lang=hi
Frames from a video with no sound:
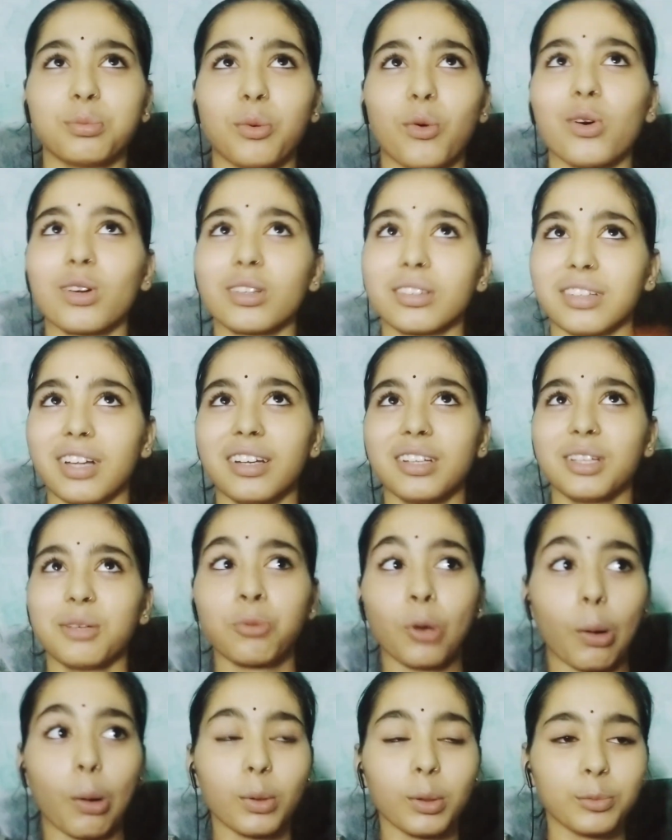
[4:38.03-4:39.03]
और अभी तो
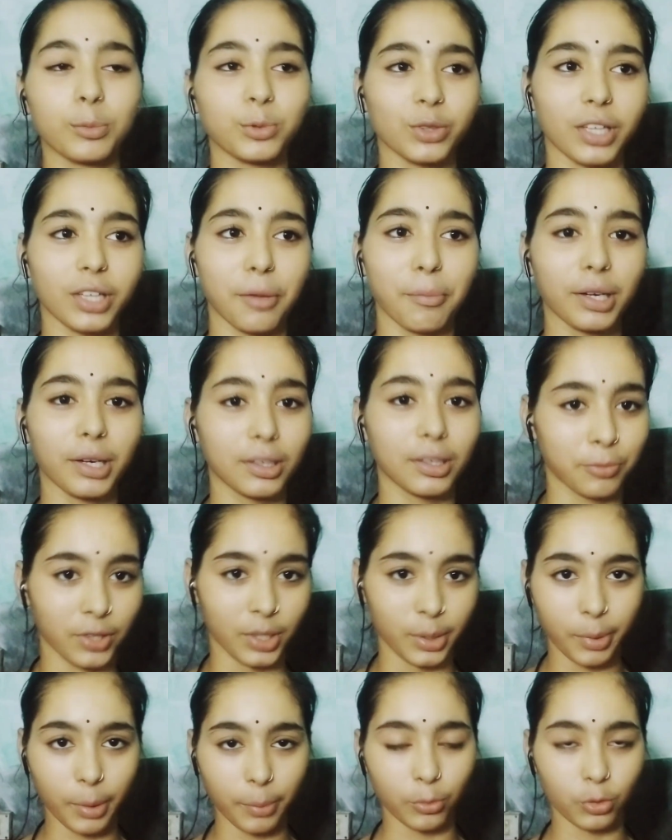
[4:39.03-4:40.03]
बहुत लाइट की प्रॉब्लम
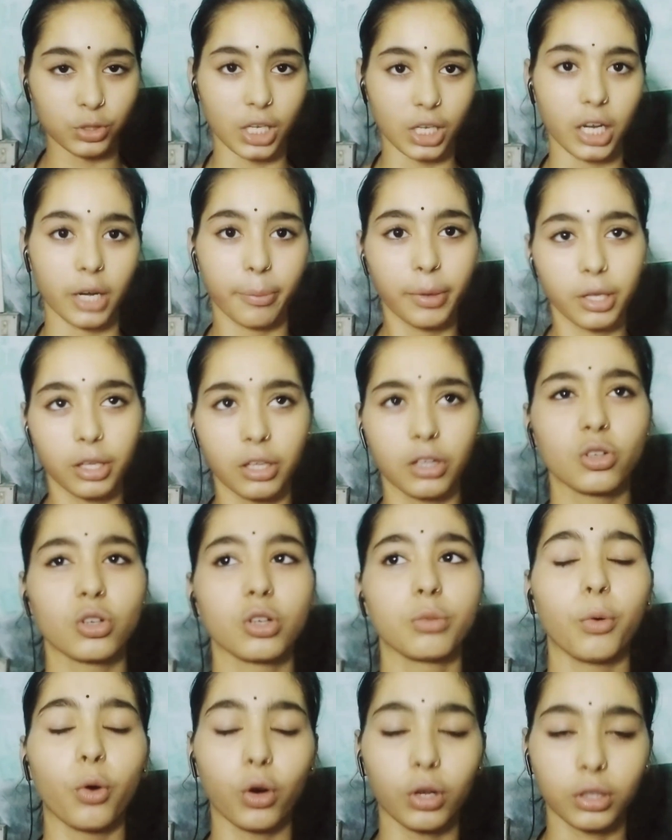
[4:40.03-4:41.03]
हुई है बट फिर भी हमको
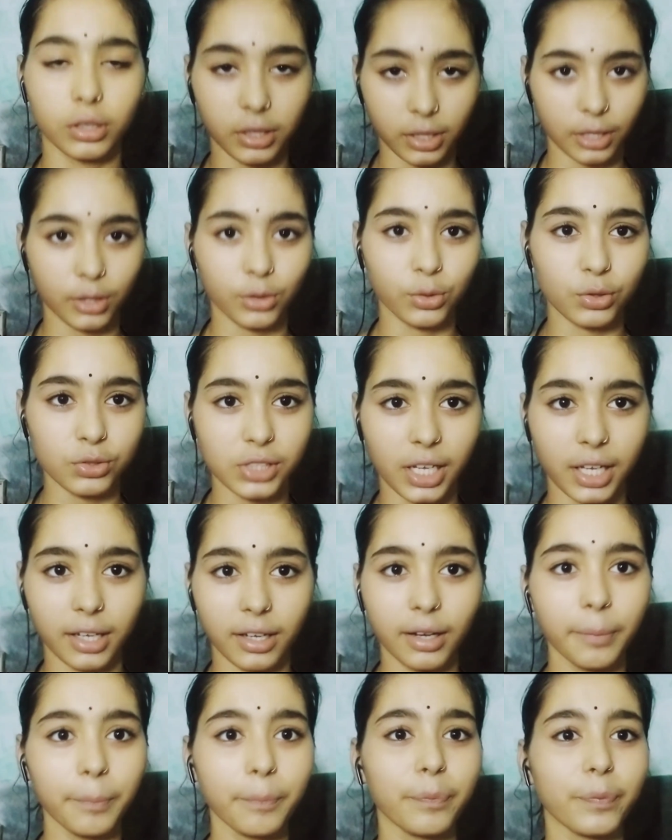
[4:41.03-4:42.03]
जाना पड़ेगा क्योंकि बहुत
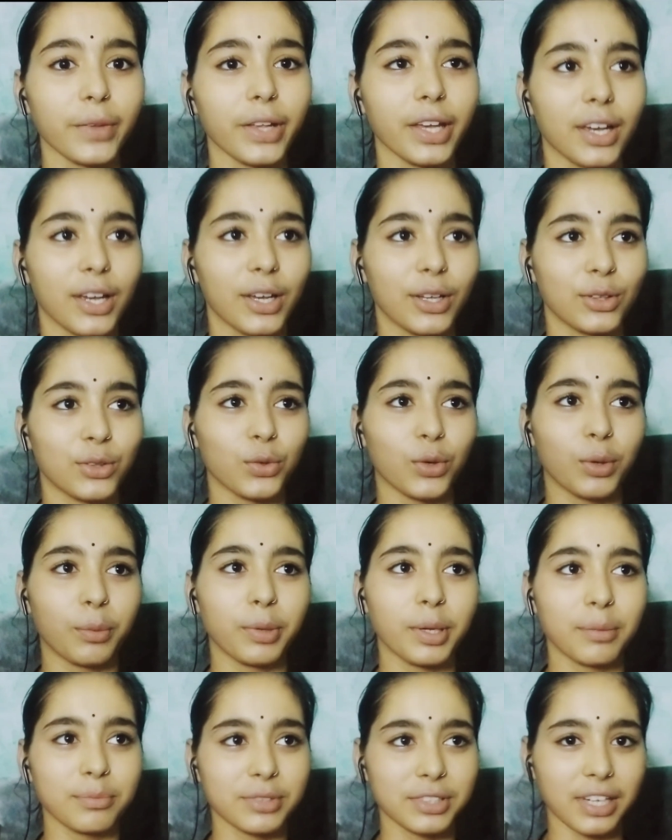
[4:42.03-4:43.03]
लेट हो जाएगा
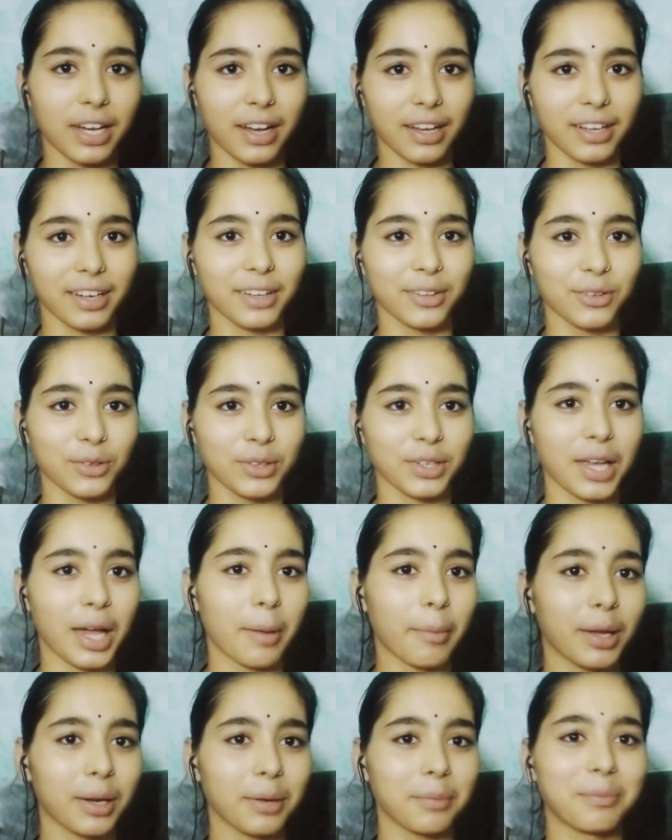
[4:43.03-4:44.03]
तो अभी हम जा
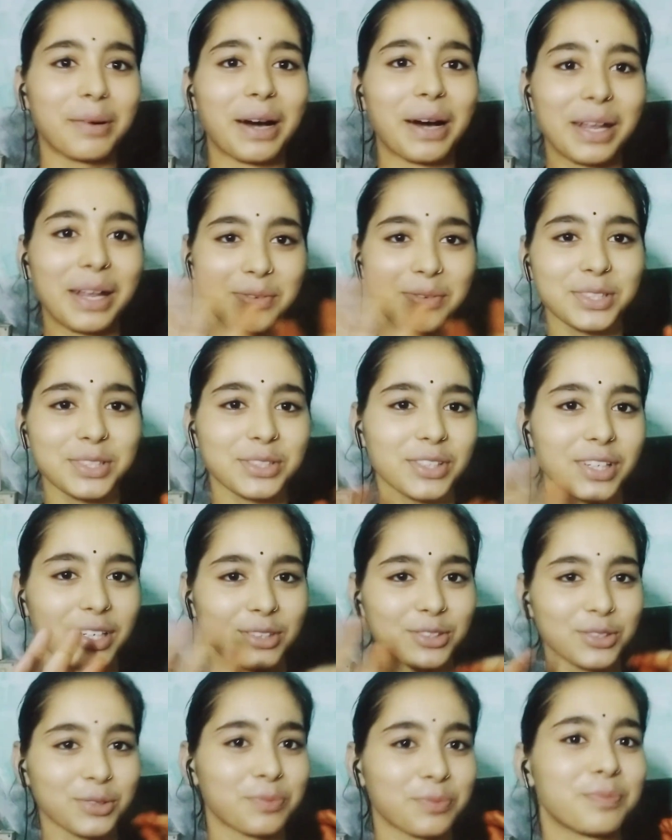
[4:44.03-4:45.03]
रहे हैं क्योंकि हमारा
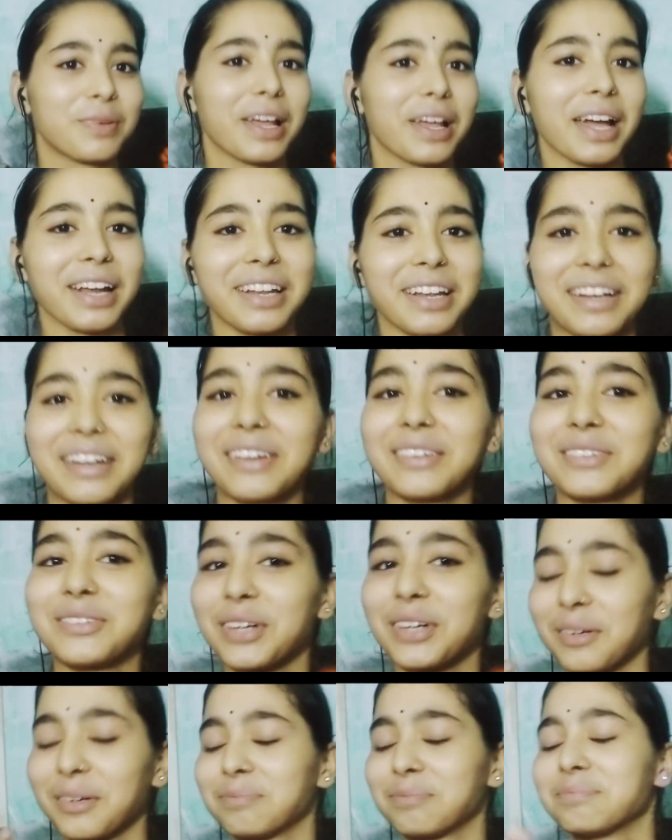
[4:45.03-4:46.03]
बारह बजे वाला जो
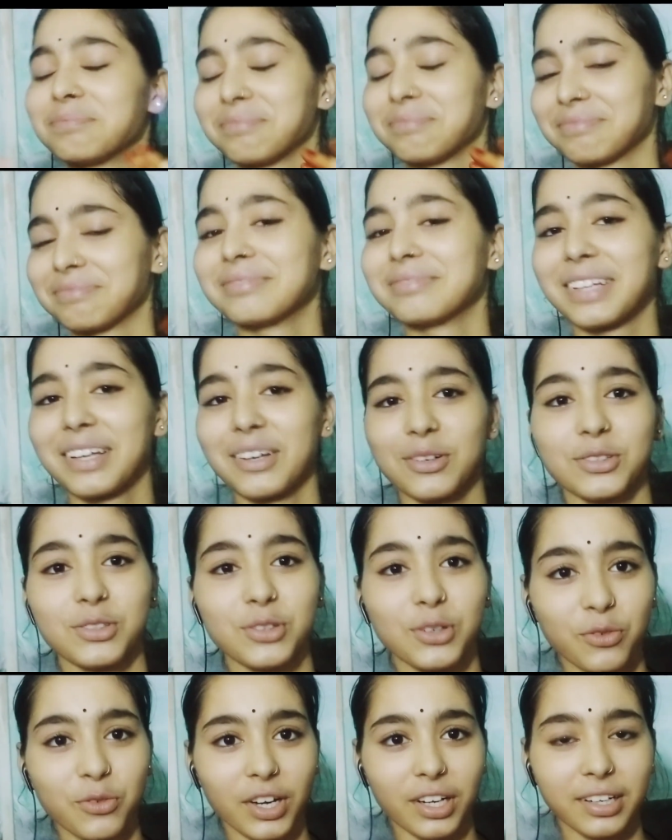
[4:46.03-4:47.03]
प्लान है ना थोड़ा
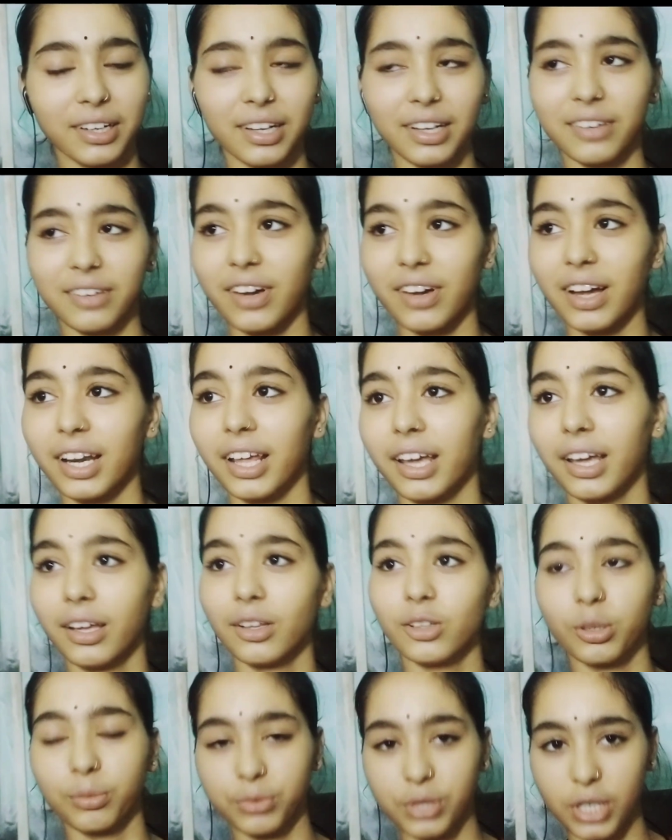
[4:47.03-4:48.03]
उसको वर्क
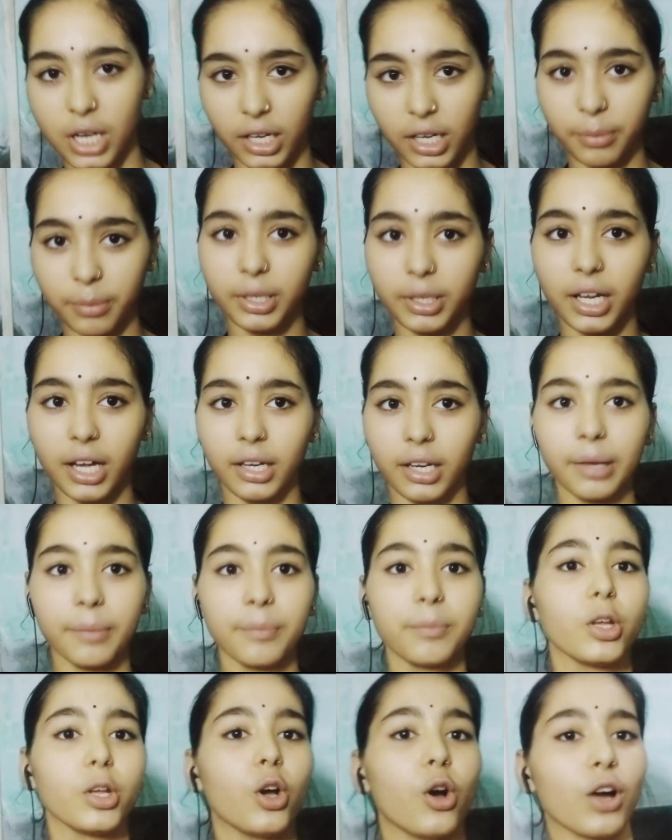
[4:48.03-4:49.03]
करवाना है तो हम जा
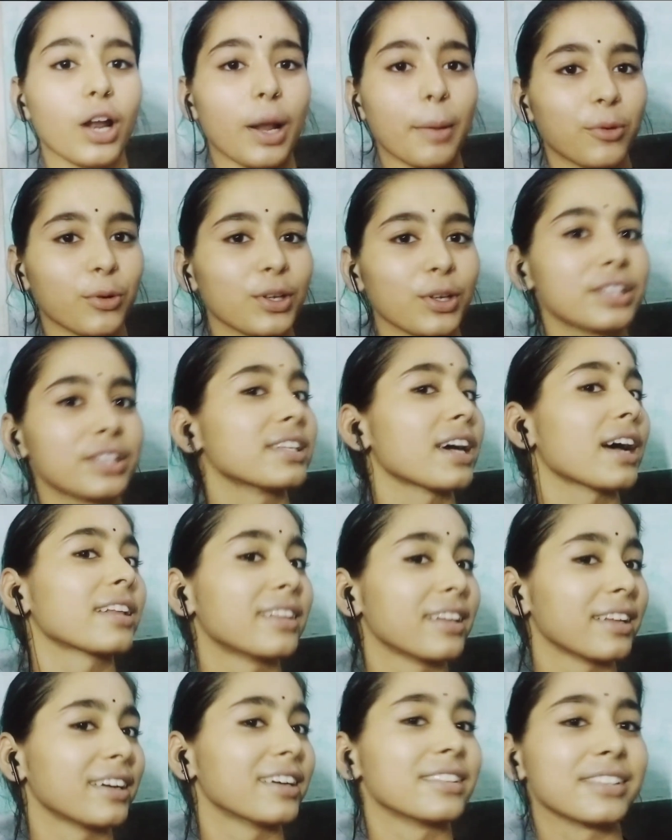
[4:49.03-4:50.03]
रहे हैं अभी लाने और
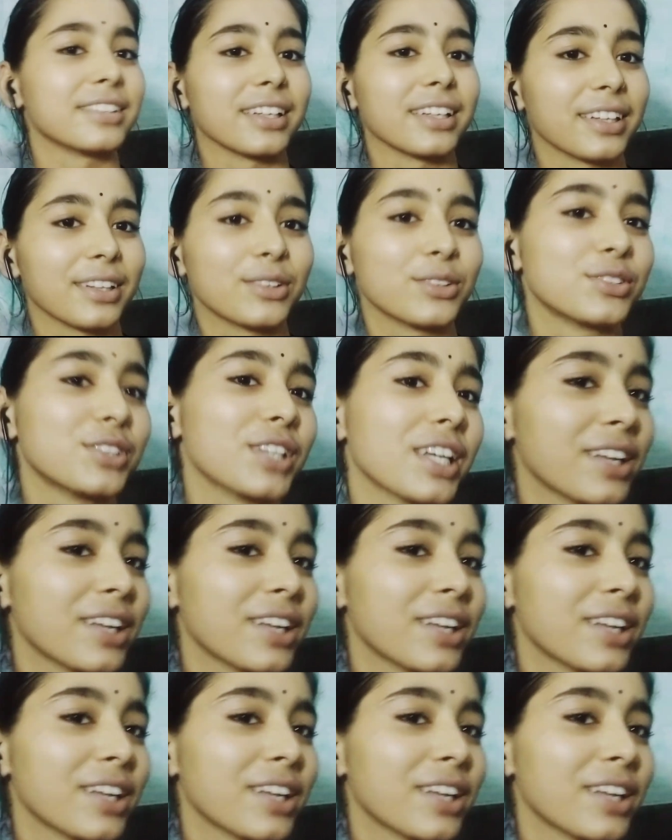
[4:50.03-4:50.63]
आप लोग के साथ लेकर